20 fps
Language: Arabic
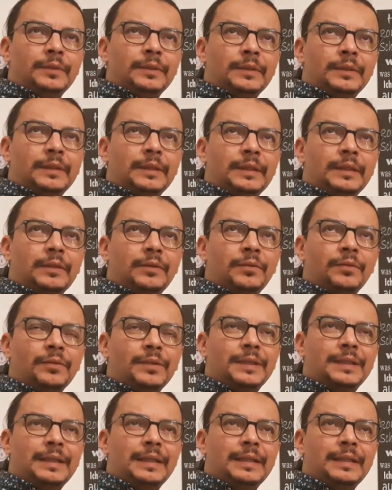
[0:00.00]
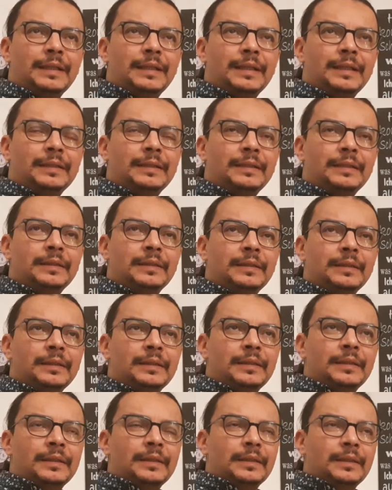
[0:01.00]
كي كونسيرن هذا
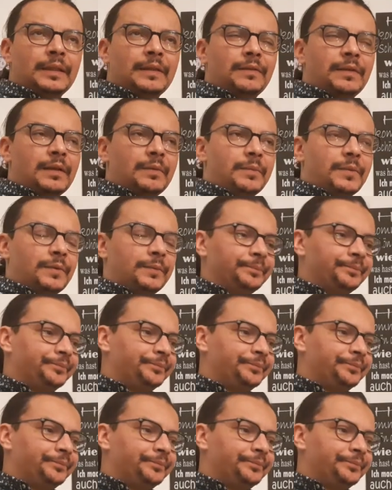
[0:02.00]
ليفينمون